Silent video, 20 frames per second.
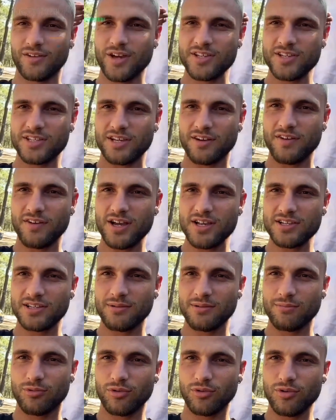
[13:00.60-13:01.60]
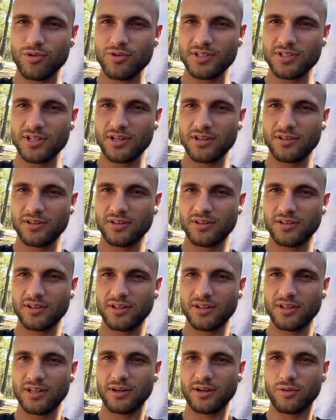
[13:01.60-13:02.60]
ça va, c'est le bon rose. Hein.
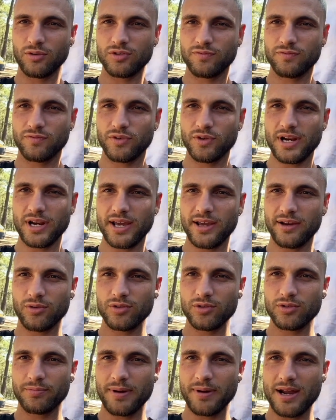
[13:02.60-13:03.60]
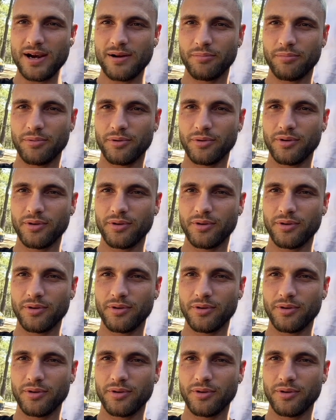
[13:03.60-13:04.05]
Il est rose violet, rose pâle un peu.